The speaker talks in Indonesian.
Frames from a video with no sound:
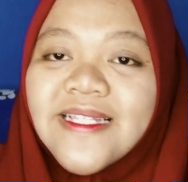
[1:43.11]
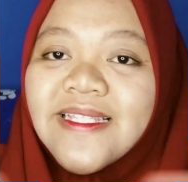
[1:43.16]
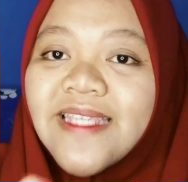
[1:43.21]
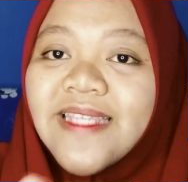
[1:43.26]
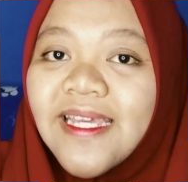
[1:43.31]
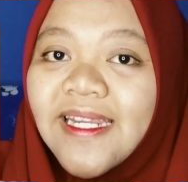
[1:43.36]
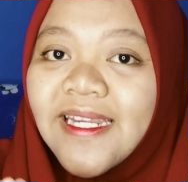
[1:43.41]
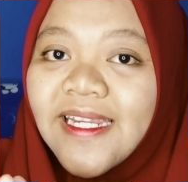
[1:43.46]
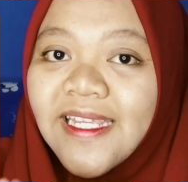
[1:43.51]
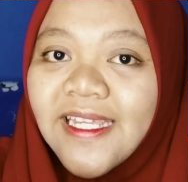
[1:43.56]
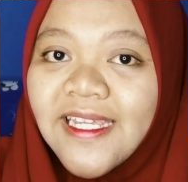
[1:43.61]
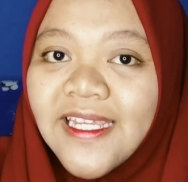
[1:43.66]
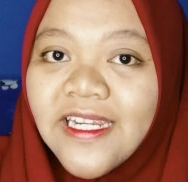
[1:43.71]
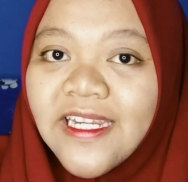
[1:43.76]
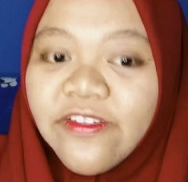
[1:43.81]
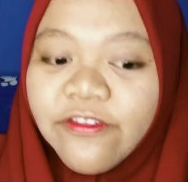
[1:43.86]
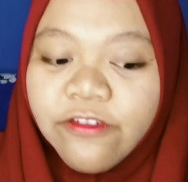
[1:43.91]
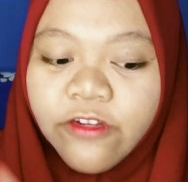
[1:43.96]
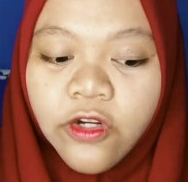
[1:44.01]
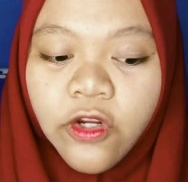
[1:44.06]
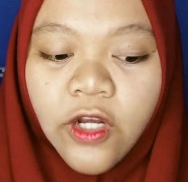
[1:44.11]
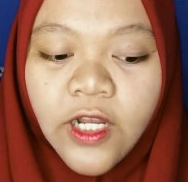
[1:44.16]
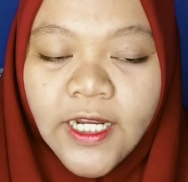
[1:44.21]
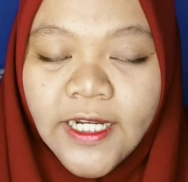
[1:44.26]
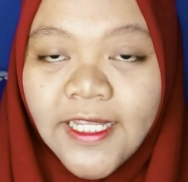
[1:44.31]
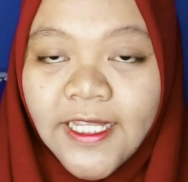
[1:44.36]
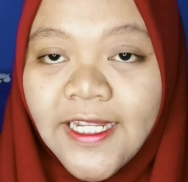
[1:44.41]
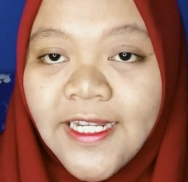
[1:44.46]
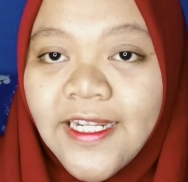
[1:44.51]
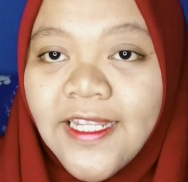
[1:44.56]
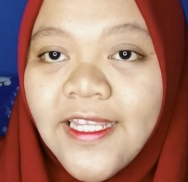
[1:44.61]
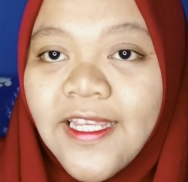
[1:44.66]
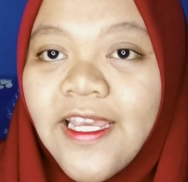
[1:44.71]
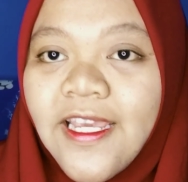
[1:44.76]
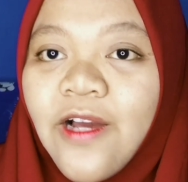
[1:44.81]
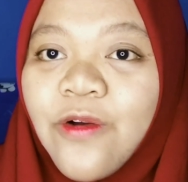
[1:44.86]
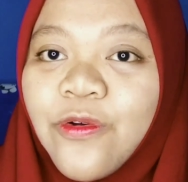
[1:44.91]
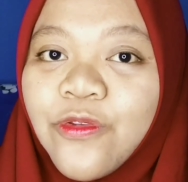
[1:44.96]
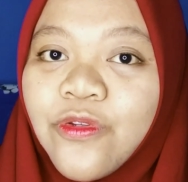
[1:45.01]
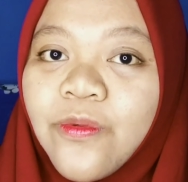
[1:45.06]
Jadi, di video kali ini
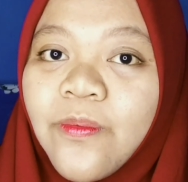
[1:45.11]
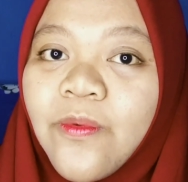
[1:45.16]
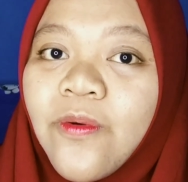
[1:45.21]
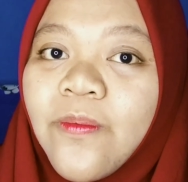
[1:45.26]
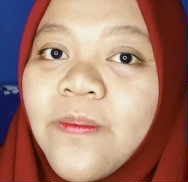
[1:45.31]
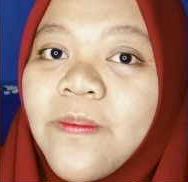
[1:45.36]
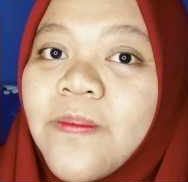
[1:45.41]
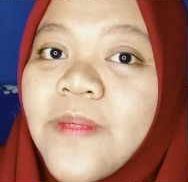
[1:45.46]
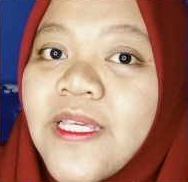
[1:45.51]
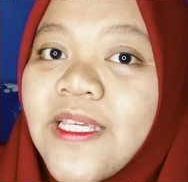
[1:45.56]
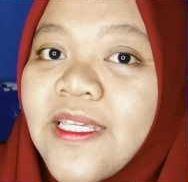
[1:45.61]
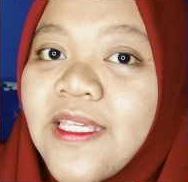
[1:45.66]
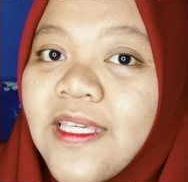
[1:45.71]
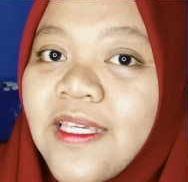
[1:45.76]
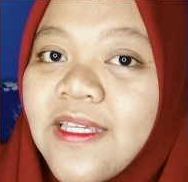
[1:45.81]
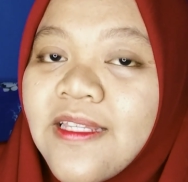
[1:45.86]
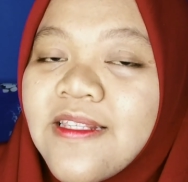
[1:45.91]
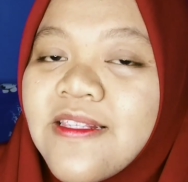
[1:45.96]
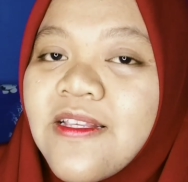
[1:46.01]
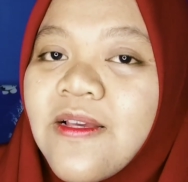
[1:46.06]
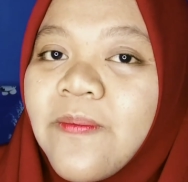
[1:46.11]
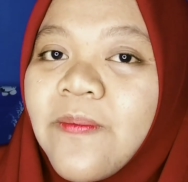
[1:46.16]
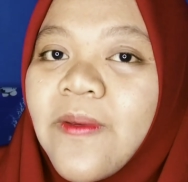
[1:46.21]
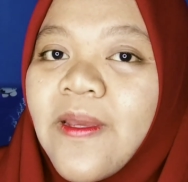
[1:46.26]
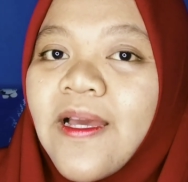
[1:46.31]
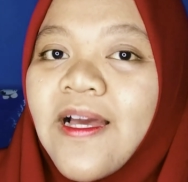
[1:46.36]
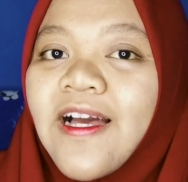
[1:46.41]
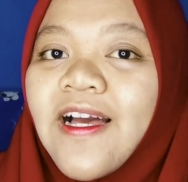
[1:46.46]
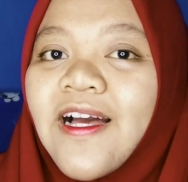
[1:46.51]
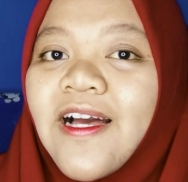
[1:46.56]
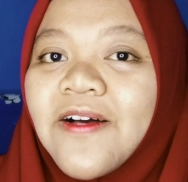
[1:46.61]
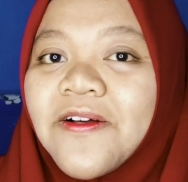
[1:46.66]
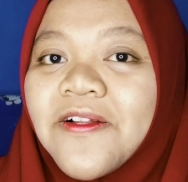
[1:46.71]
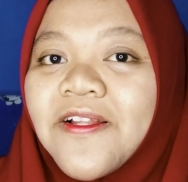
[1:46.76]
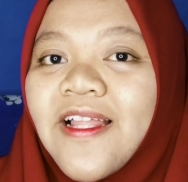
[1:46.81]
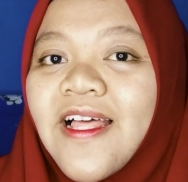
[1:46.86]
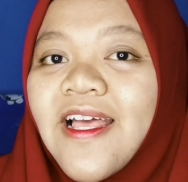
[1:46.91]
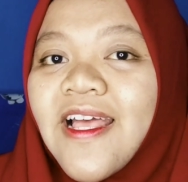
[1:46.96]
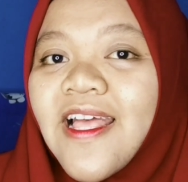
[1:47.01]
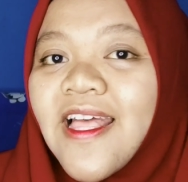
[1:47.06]
aku tuh mau bikin sapi
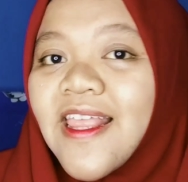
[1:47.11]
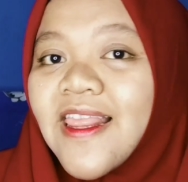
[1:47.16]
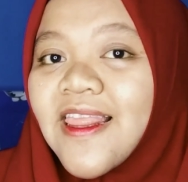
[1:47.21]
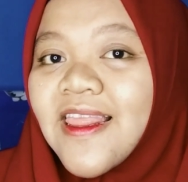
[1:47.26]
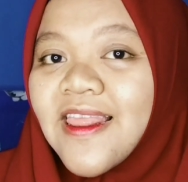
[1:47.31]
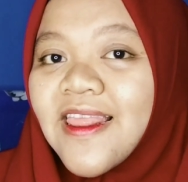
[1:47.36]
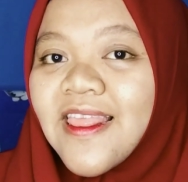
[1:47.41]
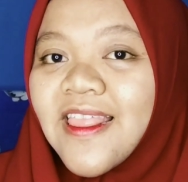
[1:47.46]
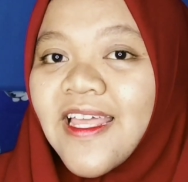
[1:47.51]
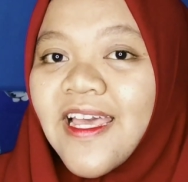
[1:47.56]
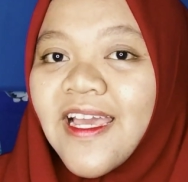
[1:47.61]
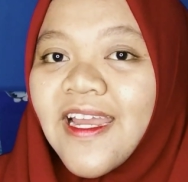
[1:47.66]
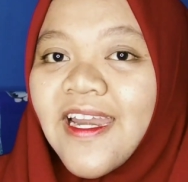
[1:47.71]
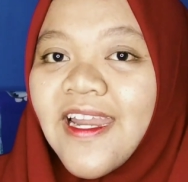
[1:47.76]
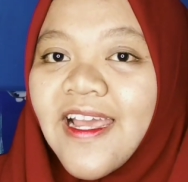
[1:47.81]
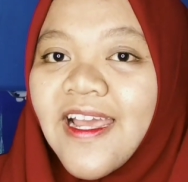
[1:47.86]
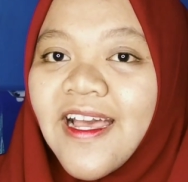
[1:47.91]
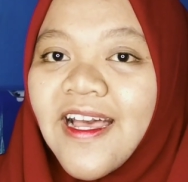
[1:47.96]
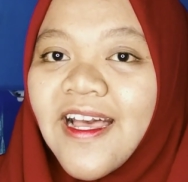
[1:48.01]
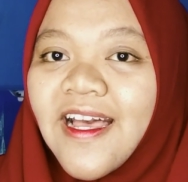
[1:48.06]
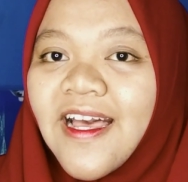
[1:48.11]
haul. Tada!